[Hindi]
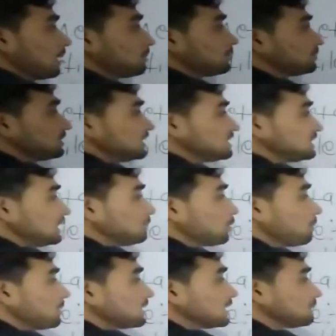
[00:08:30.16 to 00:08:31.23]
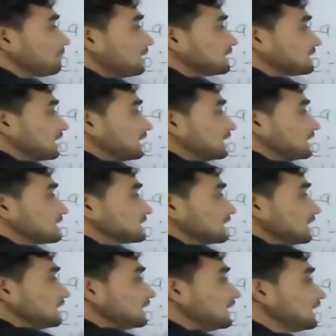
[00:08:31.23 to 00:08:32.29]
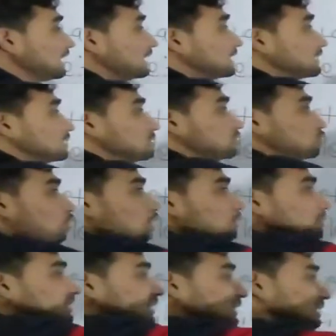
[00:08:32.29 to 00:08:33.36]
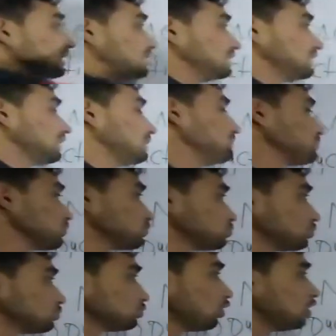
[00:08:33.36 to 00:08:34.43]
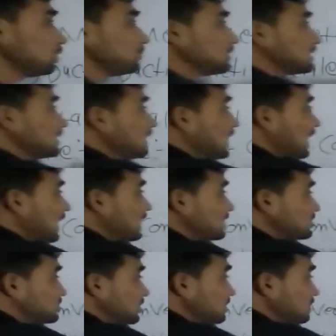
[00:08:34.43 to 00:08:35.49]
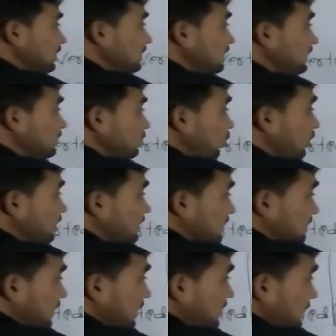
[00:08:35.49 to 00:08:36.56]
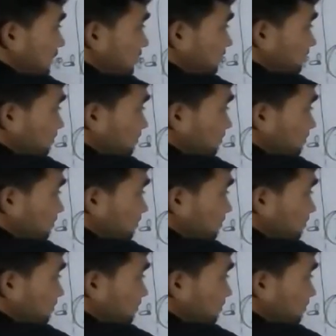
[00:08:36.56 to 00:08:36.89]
अब हम तीसरी प्रॉपर्टी बात करें किसके लिए नॉन मेटल के लिए तो नॉन मेटल आर जनरली नॉन डक्टाइल